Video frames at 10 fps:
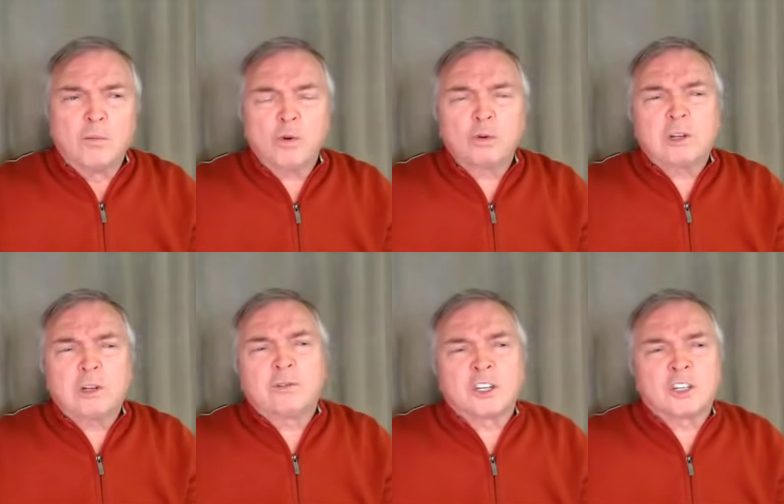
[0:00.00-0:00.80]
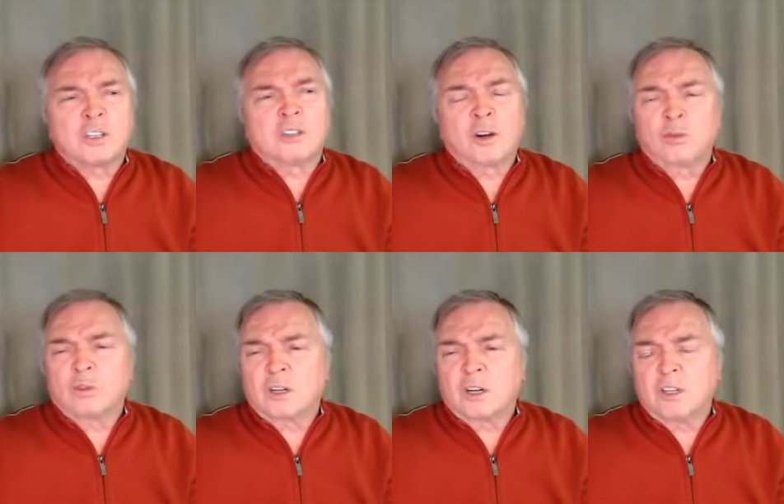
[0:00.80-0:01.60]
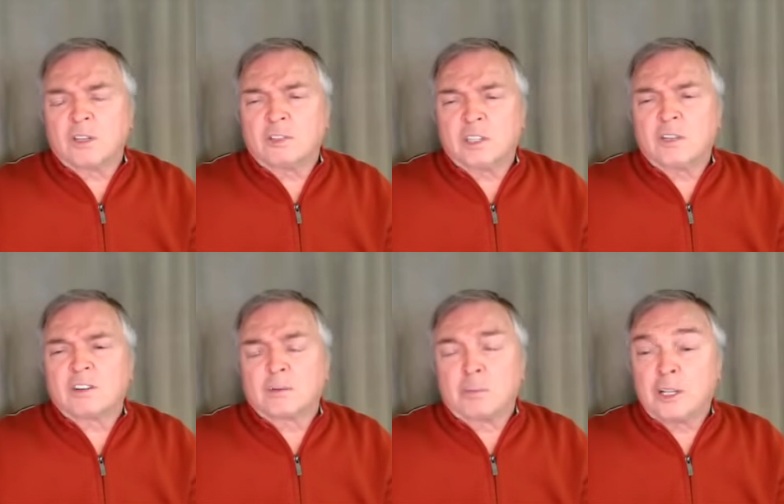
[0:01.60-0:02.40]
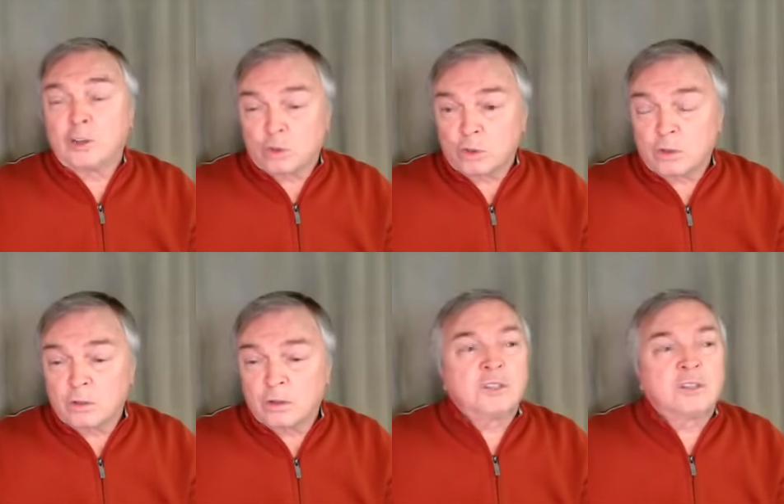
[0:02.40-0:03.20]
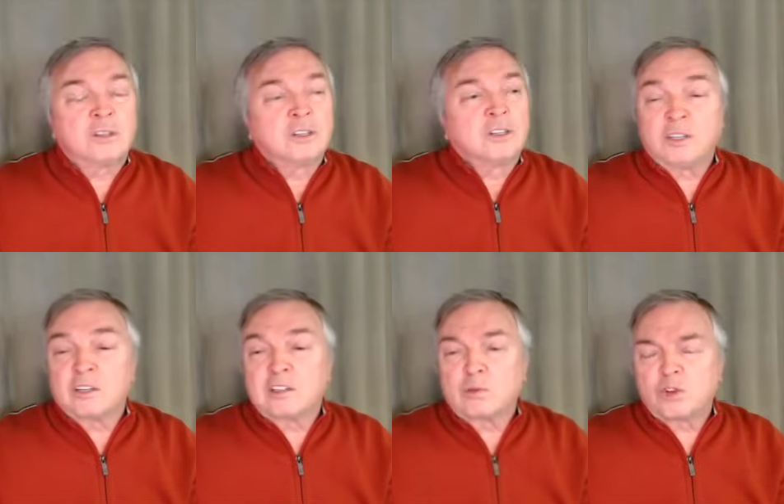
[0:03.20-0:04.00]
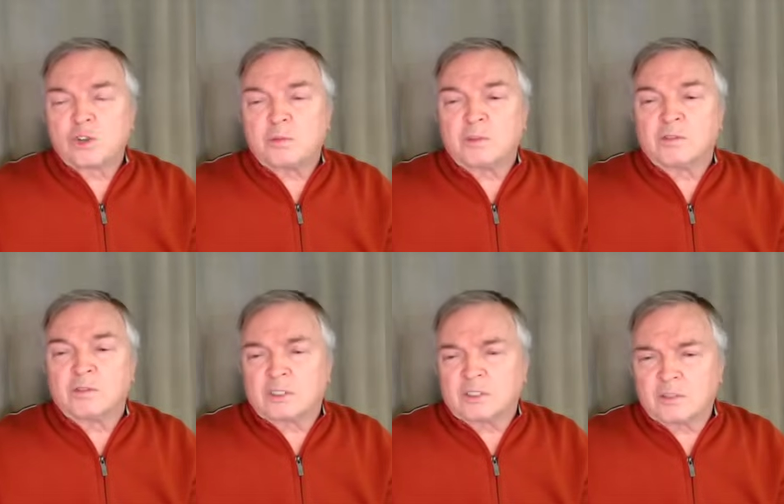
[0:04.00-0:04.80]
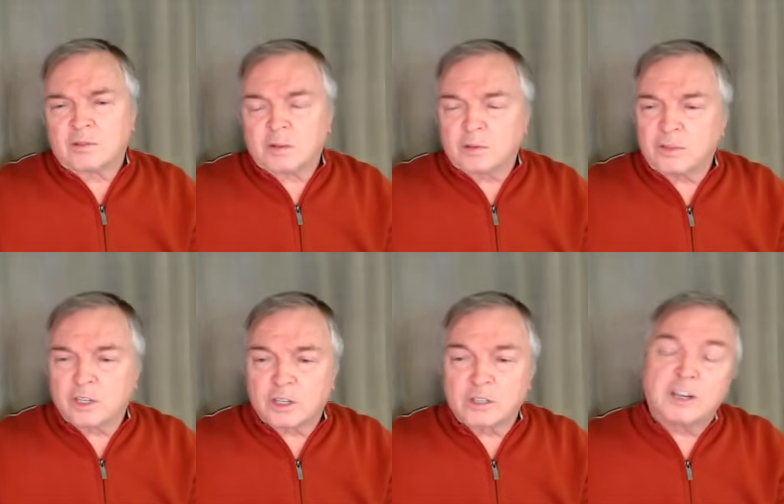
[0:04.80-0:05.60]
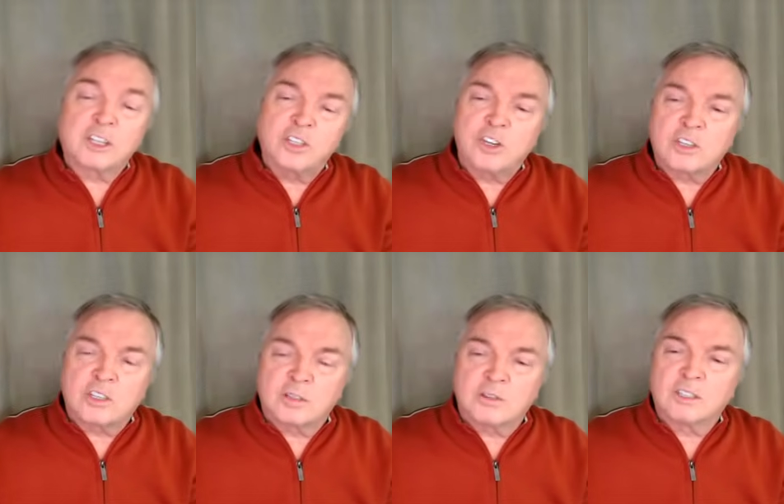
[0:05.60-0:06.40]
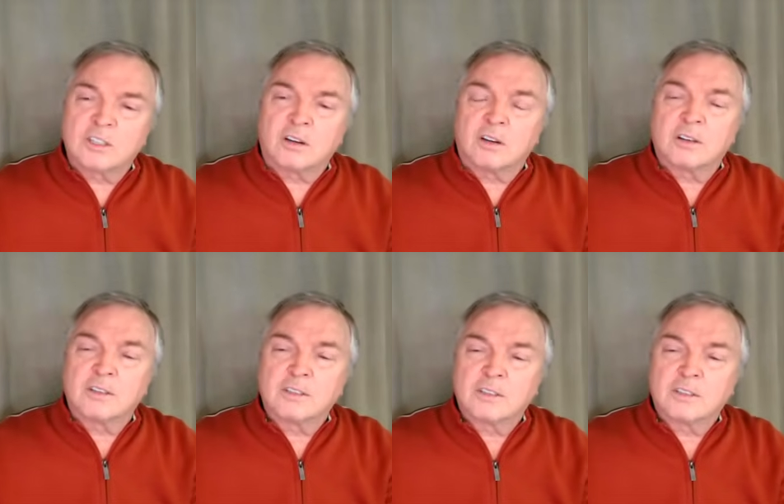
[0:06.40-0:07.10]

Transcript: могут ли наши народы Крайнего Севера, молодежь, быть военнослужащими в так называемых наших арктических войсках?